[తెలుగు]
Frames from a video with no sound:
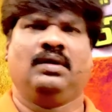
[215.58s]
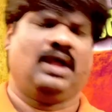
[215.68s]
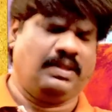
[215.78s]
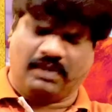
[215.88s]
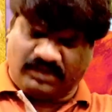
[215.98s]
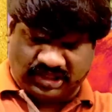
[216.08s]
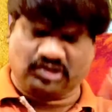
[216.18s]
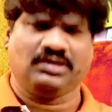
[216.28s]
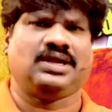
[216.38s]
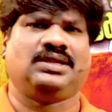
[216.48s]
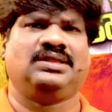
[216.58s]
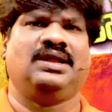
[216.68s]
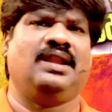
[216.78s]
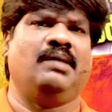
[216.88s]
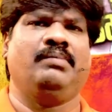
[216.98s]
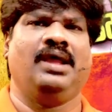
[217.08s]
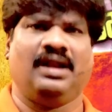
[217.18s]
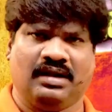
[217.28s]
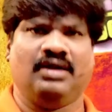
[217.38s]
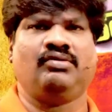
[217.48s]
అసలు నిజం ఖచ్చితంగా
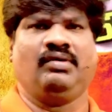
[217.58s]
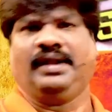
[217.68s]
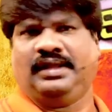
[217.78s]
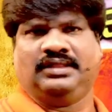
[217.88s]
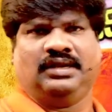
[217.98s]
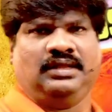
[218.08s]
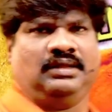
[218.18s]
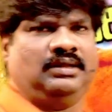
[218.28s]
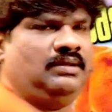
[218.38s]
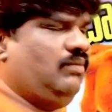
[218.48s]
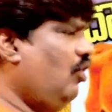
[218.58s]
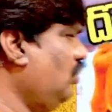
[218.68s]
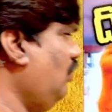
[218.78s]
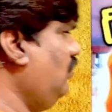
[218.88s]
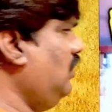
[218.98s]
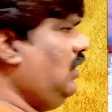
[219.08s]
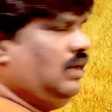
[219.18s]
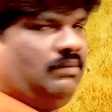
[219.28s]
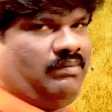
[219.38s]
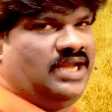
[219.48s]
నమ్మేయాలన్నట్టు ఉంటాయి ఇతని బోధలు
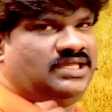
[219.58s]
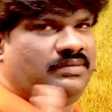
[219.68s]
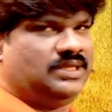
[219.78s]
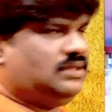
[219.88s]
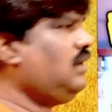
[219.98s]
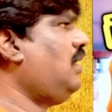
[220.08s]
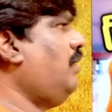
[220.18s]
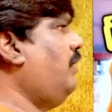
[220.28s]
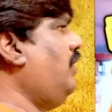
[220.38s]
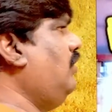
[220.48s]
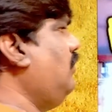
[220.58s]
మనిషి మాత్రం కనపడ్డు